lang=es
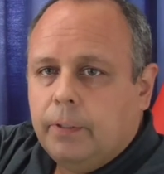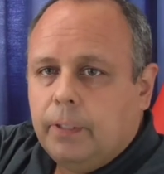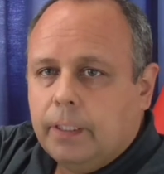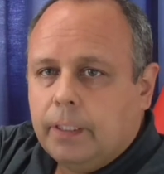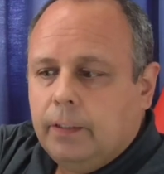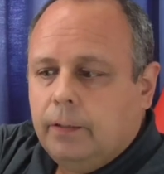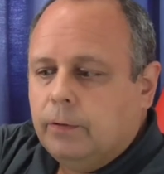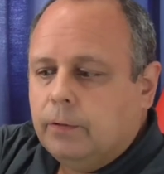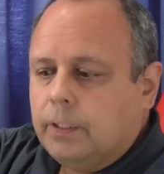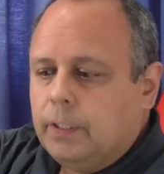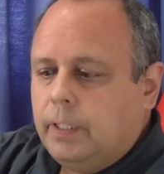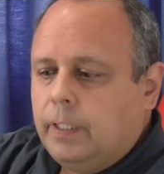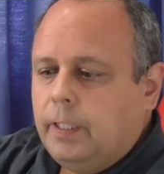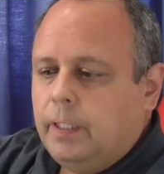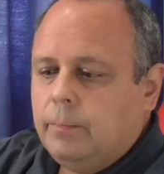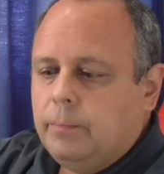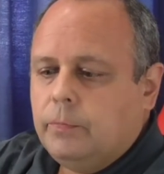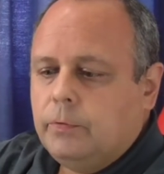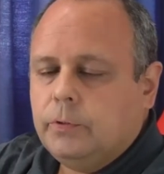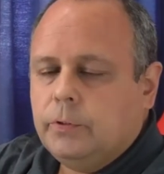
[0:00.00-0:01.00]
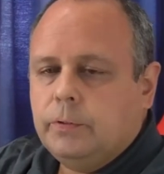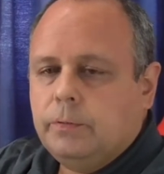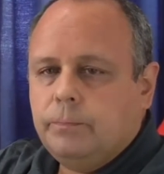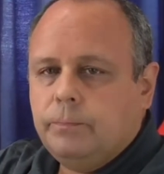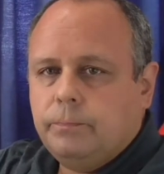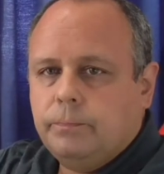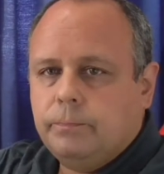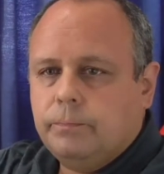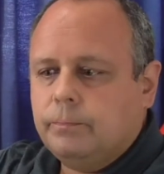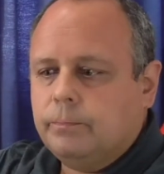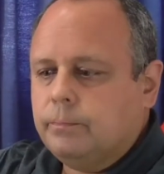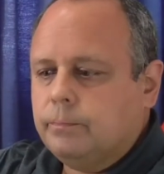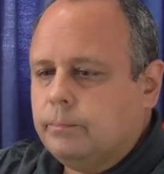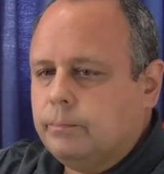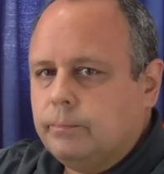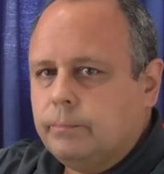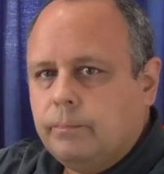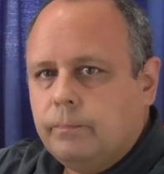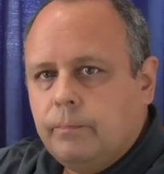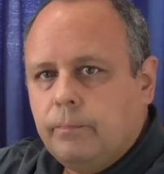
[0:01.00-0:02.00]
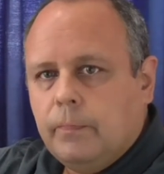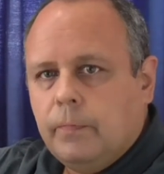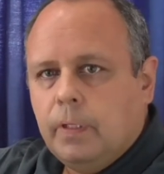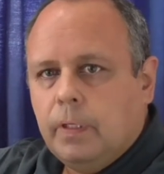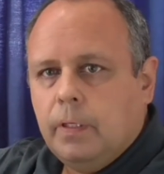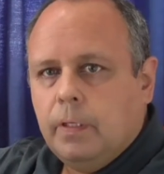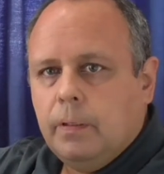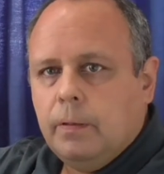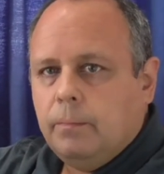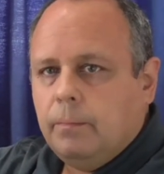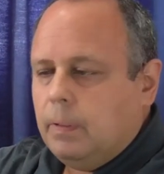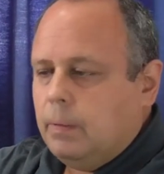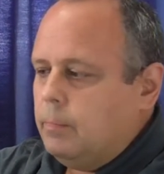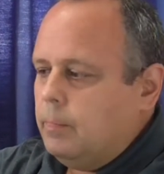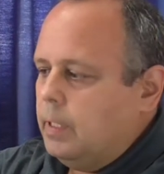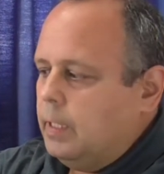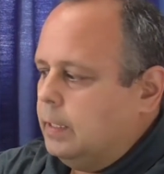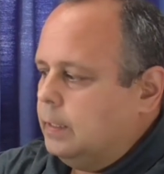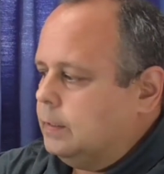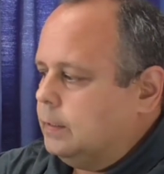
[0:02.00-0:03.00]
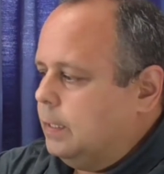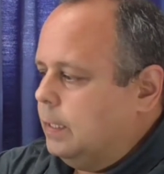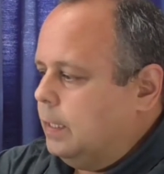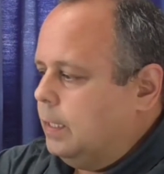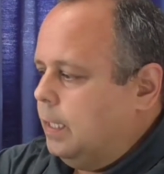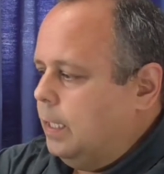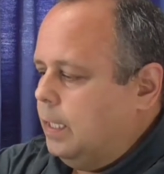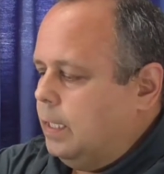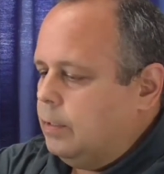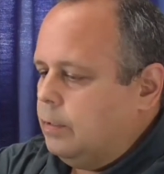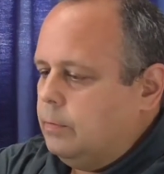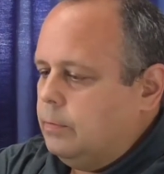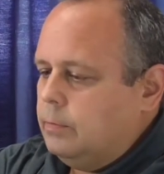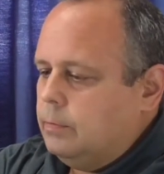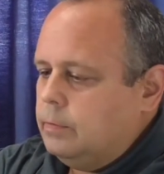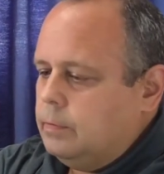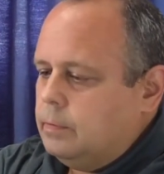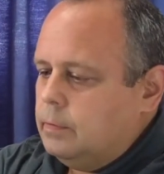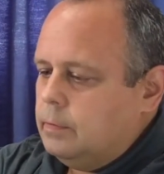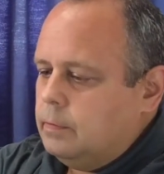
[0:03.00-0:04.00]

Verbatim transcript: Por aquí lo tenemos. Vamos a sacarlo.